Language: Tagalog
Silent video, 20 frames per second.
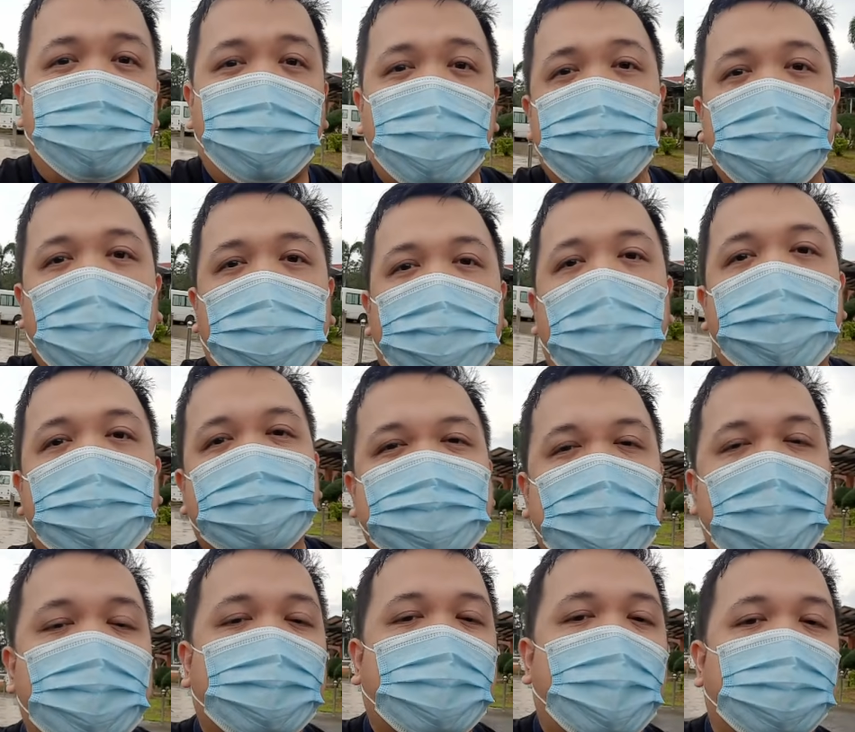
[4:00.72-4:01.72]
Pero from Lipa,
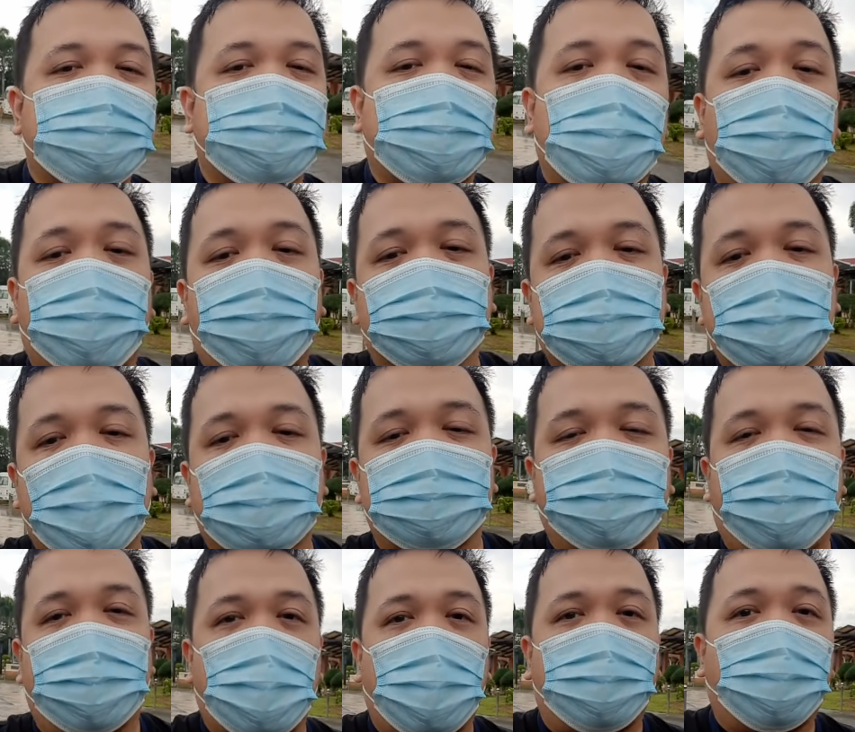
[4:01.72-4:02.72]
Batangas, see you po sa
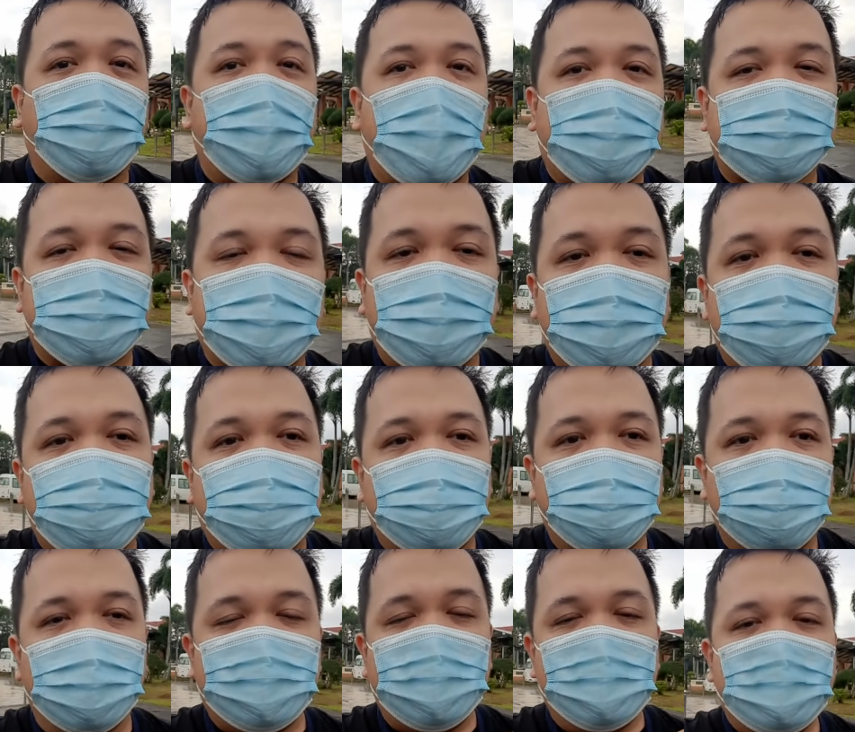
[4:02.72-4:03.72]
next video po natin.
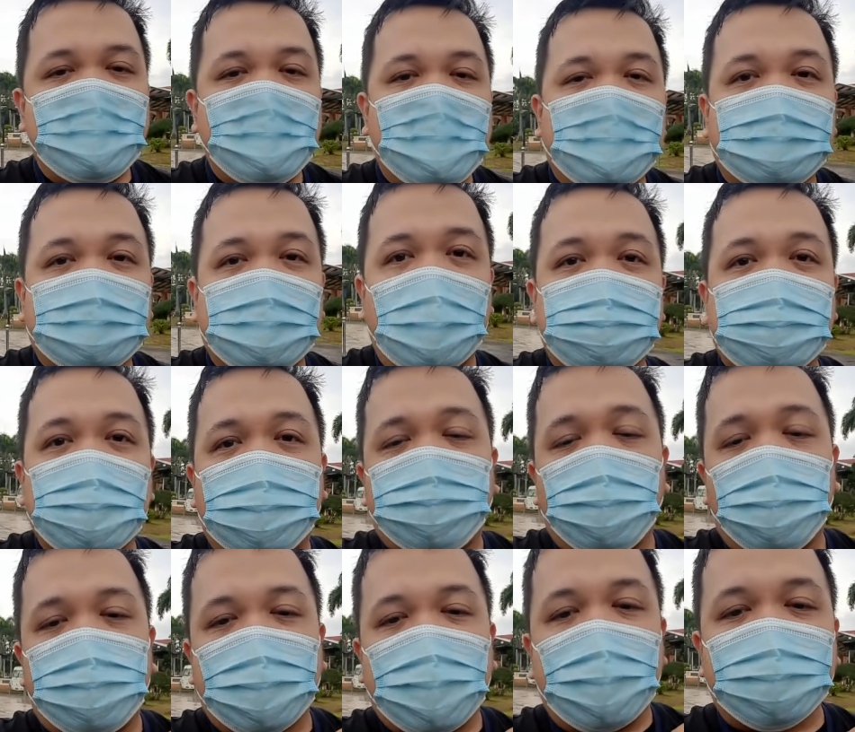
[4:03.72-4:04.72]
Stay
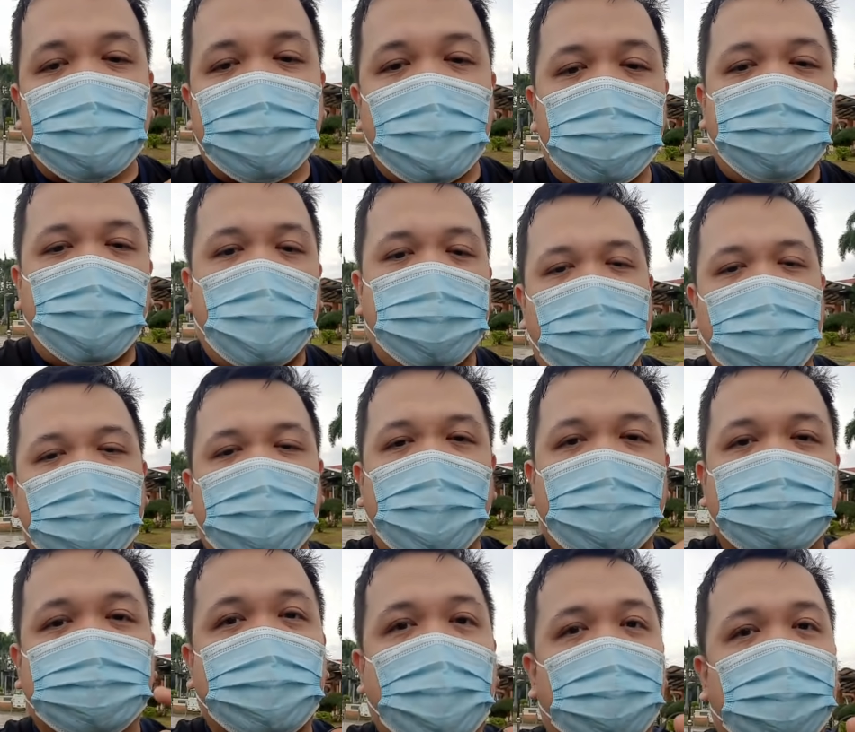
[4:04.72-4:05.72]
safe po parate,
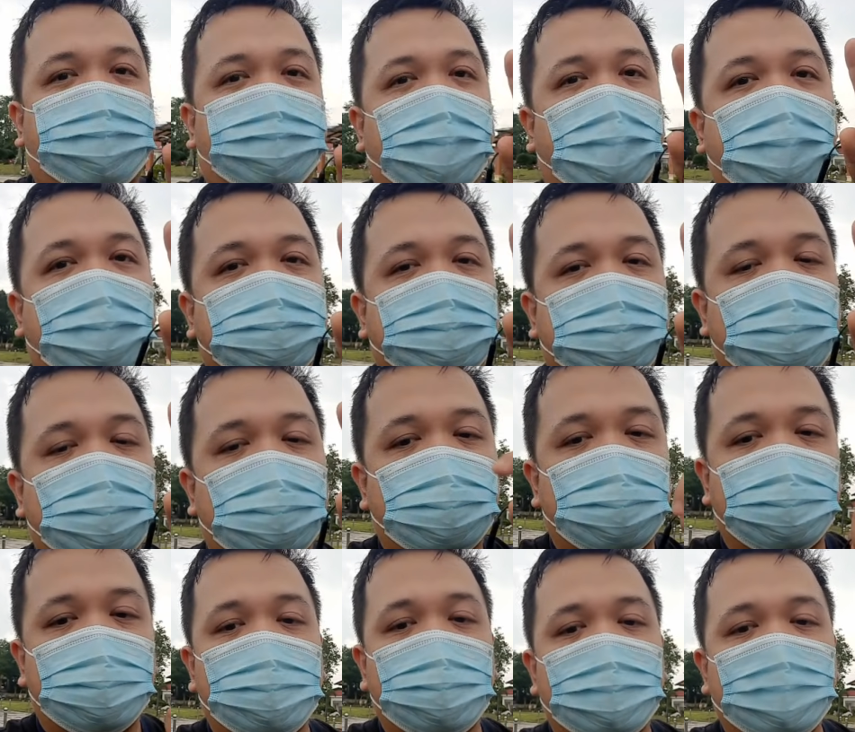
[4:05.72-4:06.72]
Pilipinas, God first!
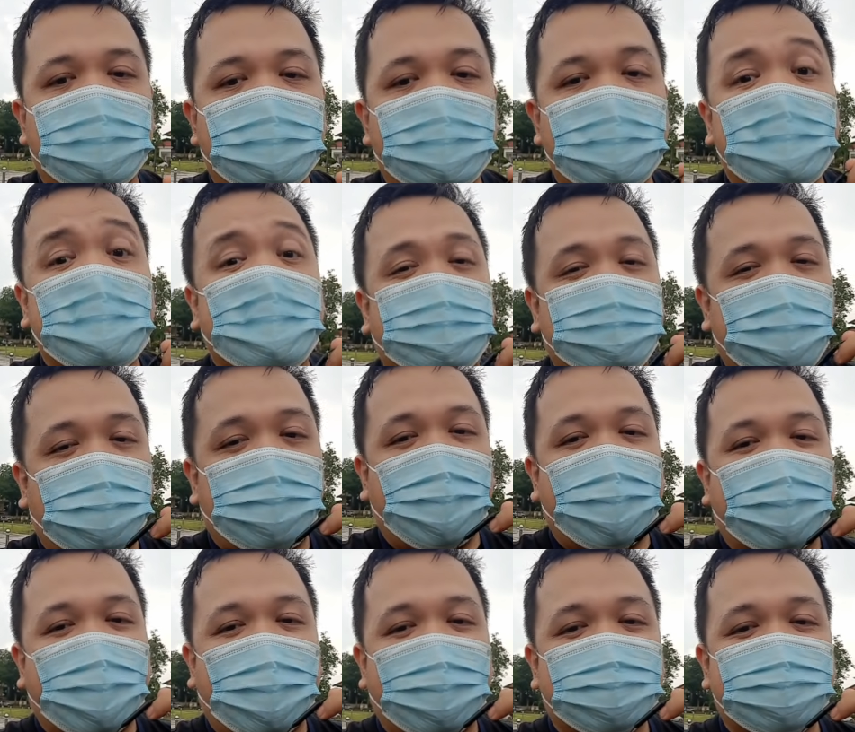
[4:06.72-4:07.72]

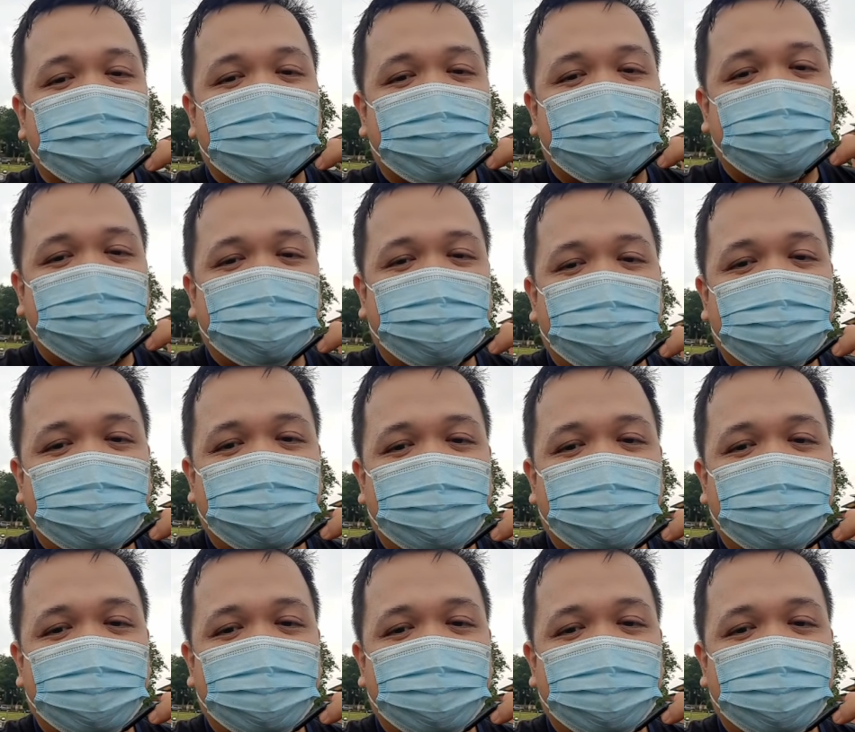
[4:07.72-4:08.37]
Bye-bye guys.